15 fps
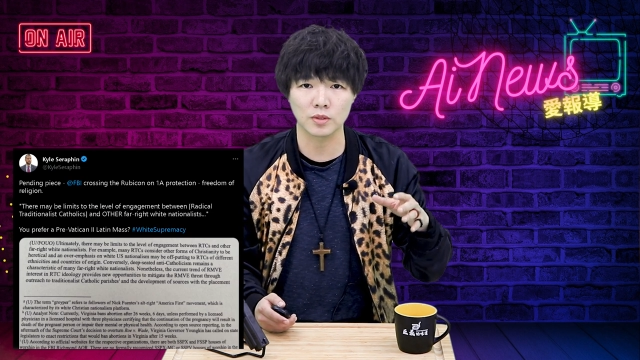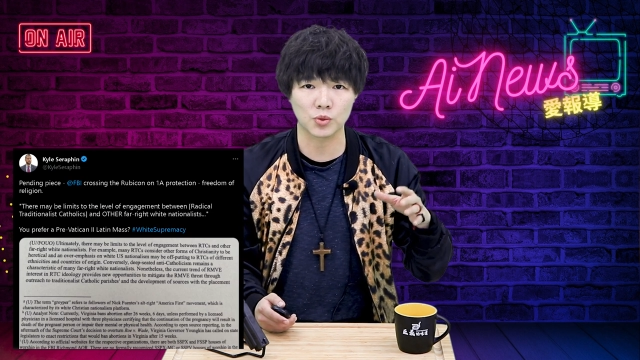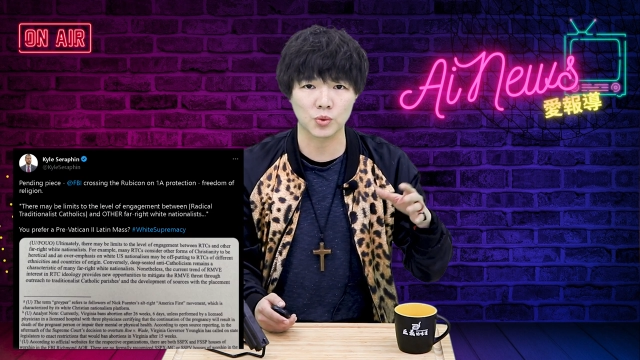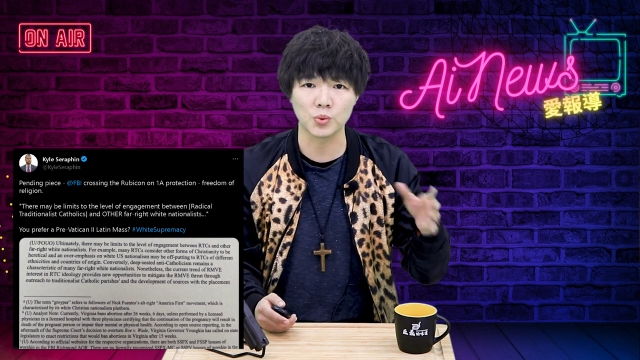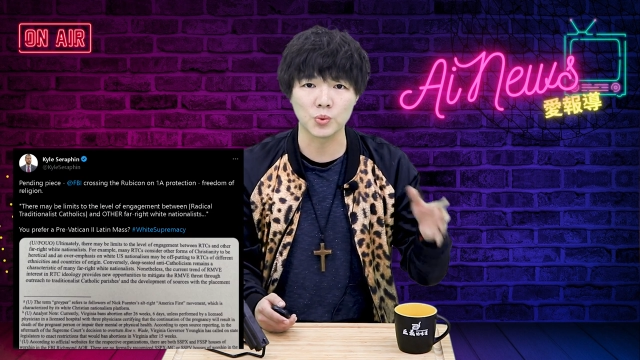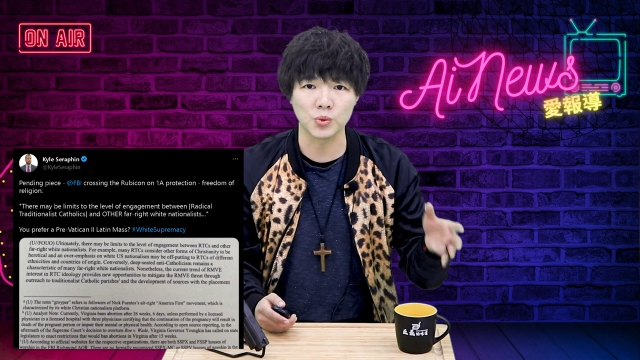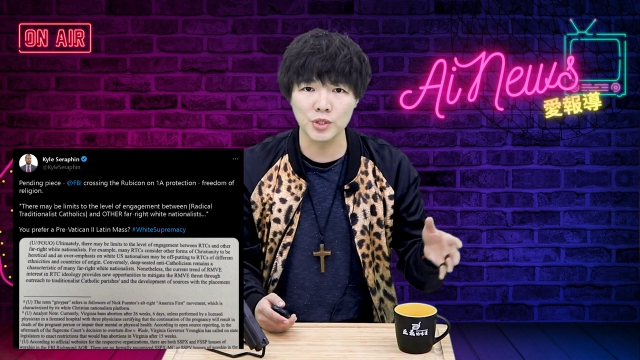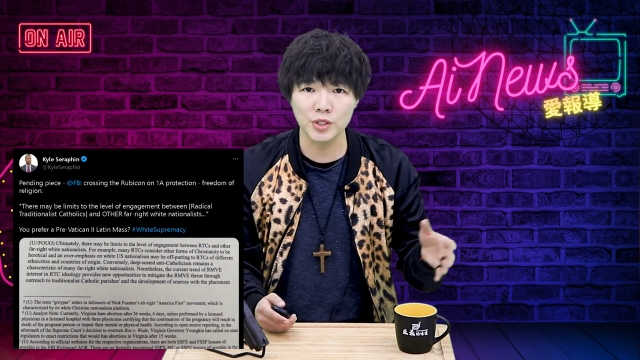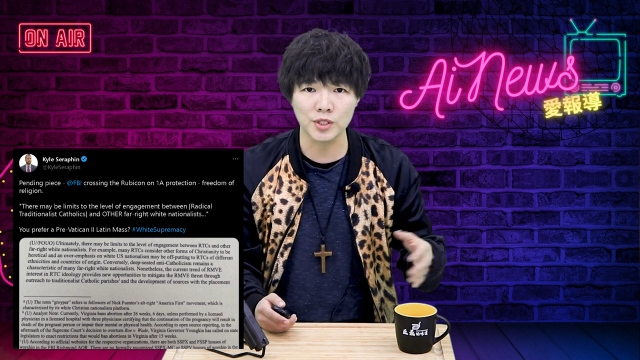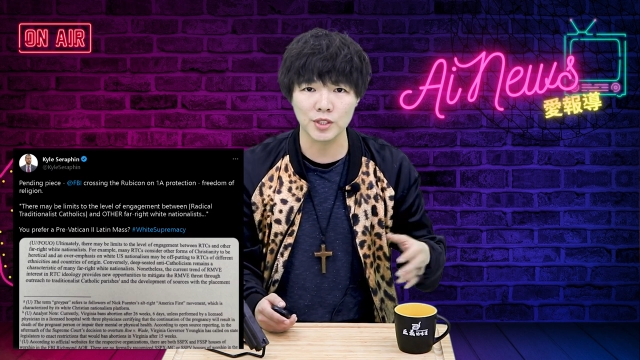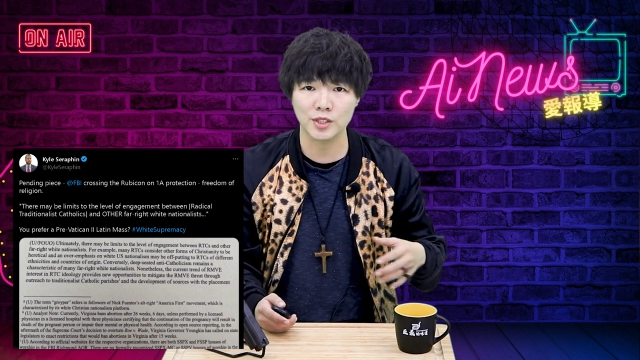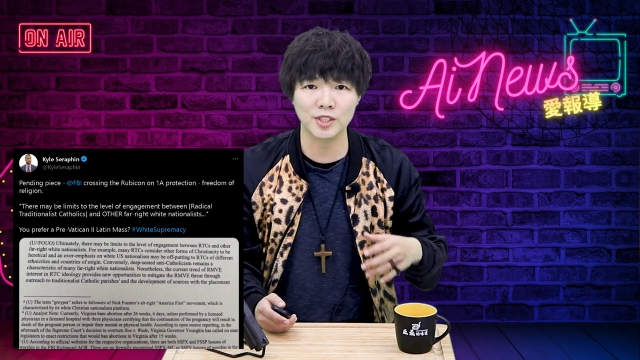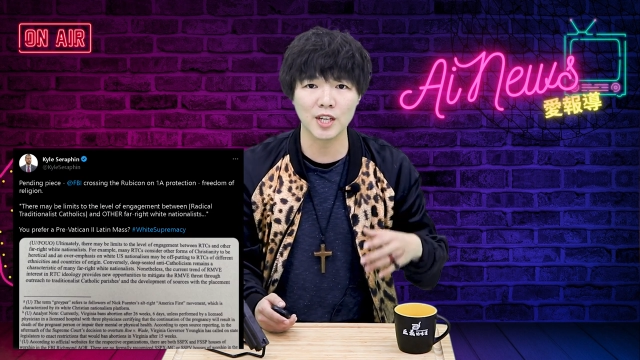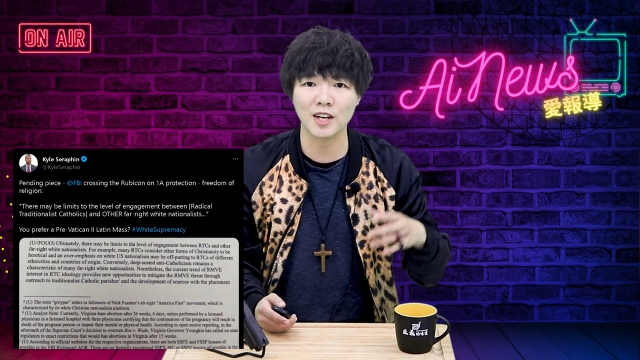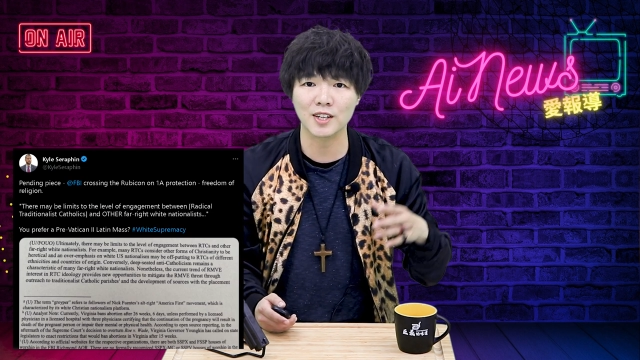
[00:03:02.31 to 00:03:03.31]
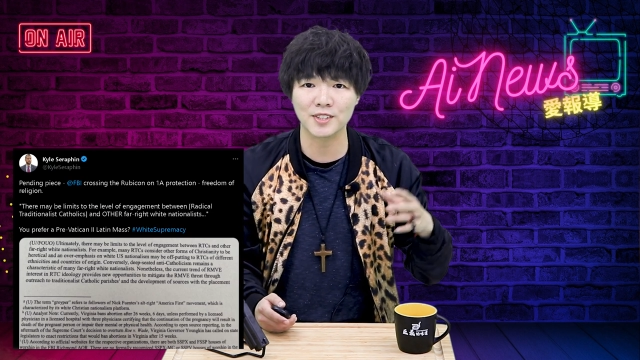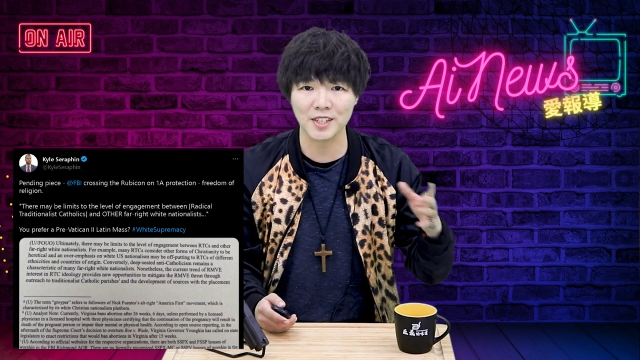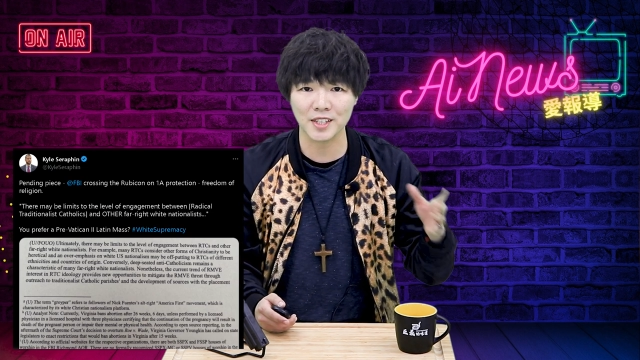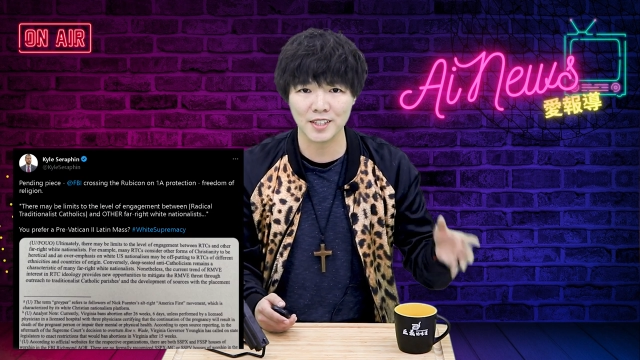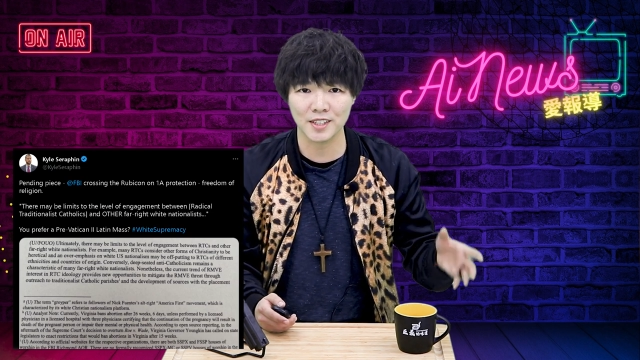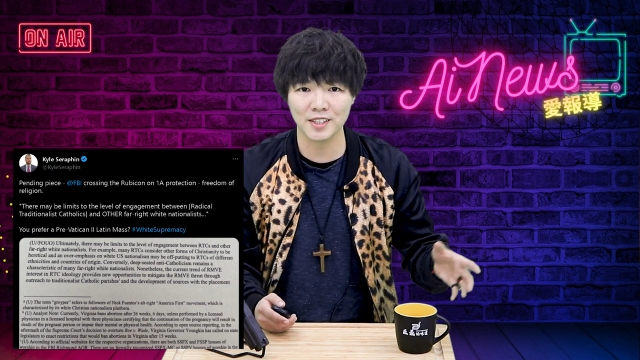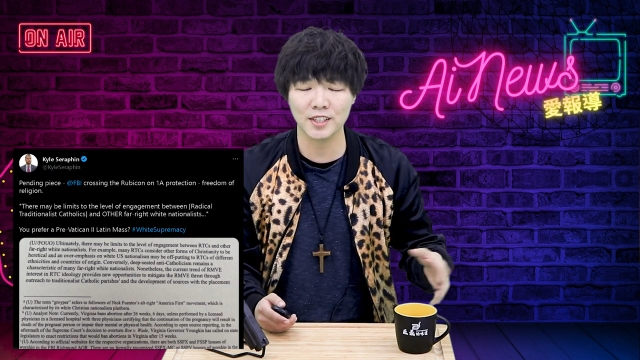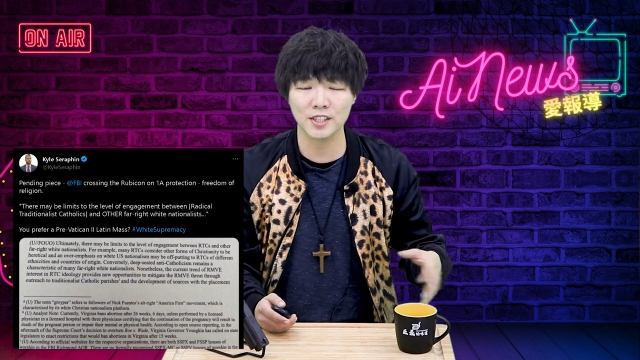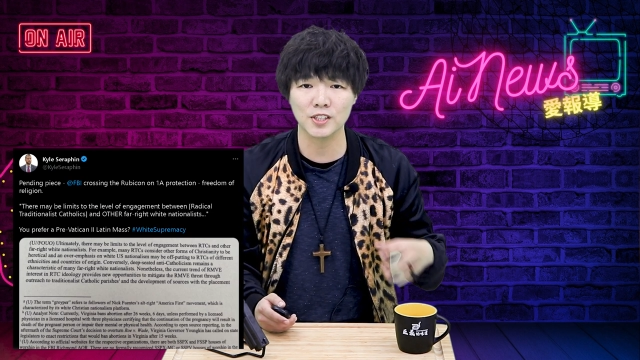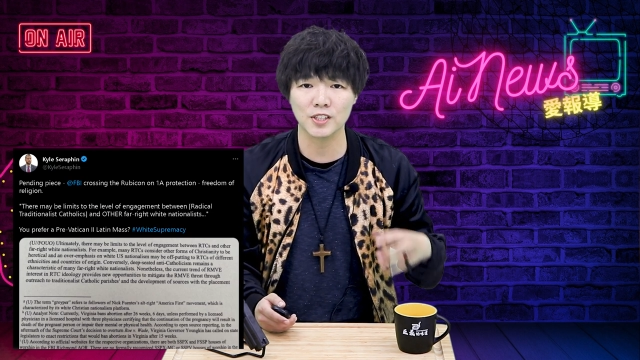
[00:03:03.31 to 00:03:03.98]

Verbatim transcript: 主日唱圣歌、